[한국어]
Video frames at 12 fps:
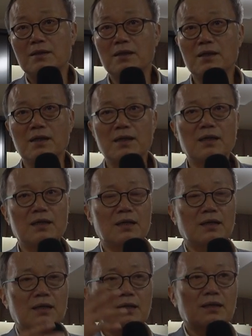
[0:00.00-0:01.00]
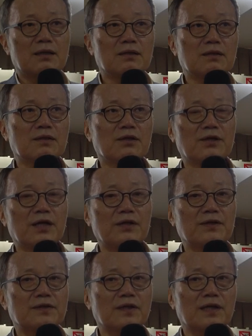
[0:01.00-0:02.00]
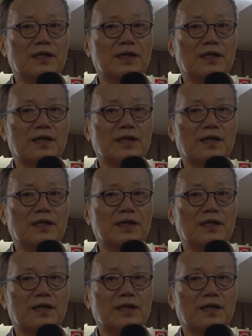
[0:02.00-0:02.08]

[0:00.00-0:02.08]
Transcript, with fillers: 예. 그런 경향이 있어요.